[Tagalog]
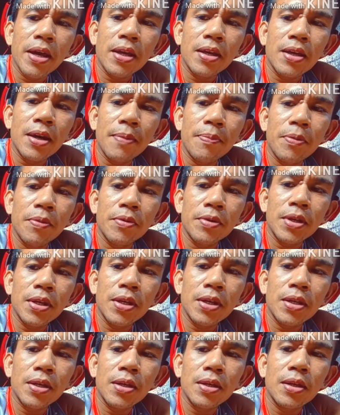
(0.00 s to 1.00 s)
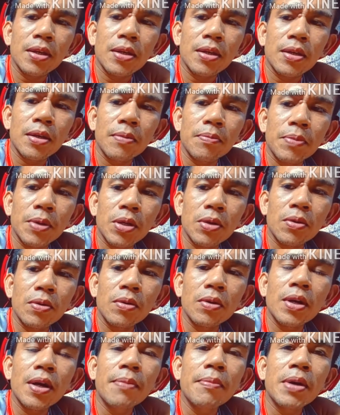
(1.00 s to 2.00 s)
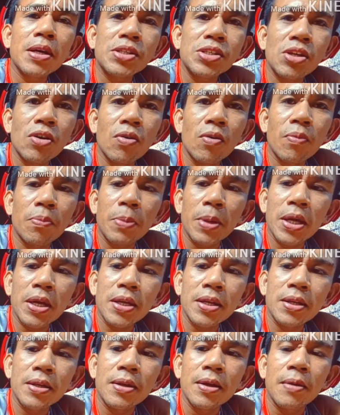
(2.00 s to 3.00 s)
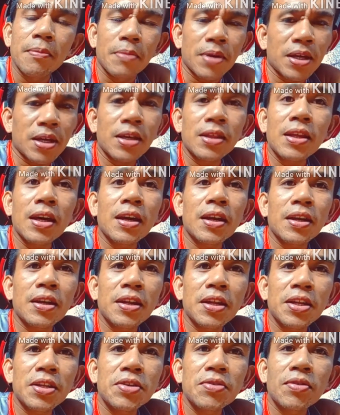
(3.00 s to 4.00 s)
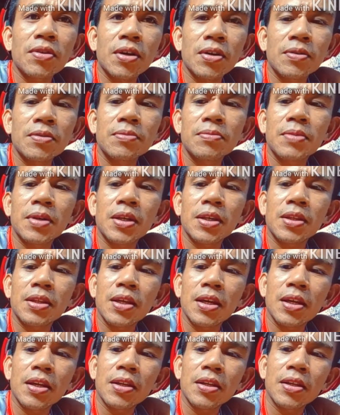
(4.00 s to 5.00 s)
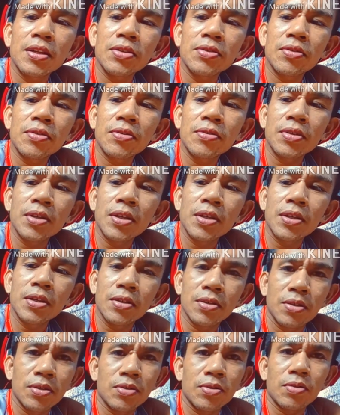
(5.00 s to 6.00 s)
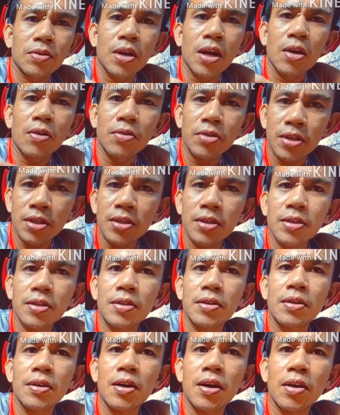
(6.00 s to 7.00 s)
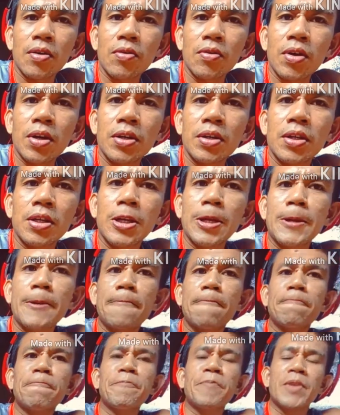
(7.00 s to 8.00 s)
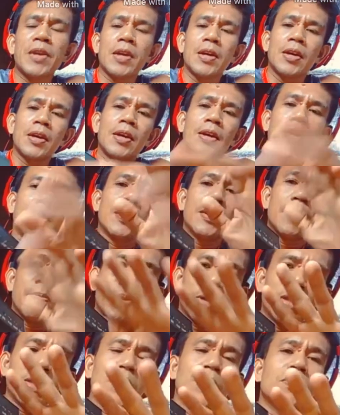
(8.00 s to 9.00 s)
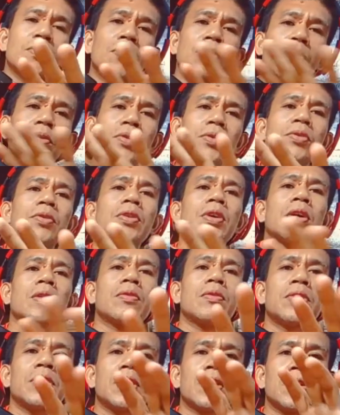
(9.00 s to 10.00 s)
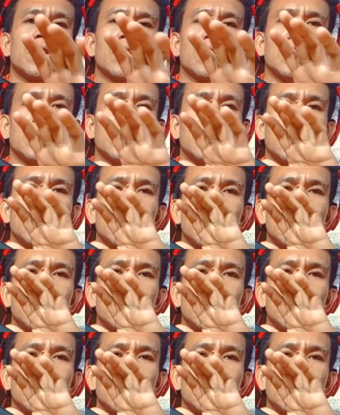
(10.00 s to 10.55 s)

mic gyapon ni pero gamay siya og pain makita ra ninyo karon makita ra ninyo ron eh. ako ning ako aning patingogon ako ning i